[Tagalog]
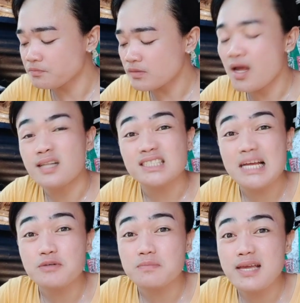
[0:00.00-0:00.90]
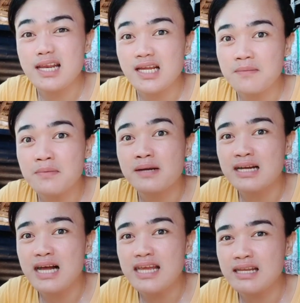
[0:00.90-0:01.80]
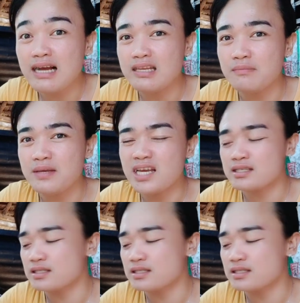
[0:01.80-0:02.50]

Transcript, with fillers: Tapos bihira lang kami makakain ng kanin bigas.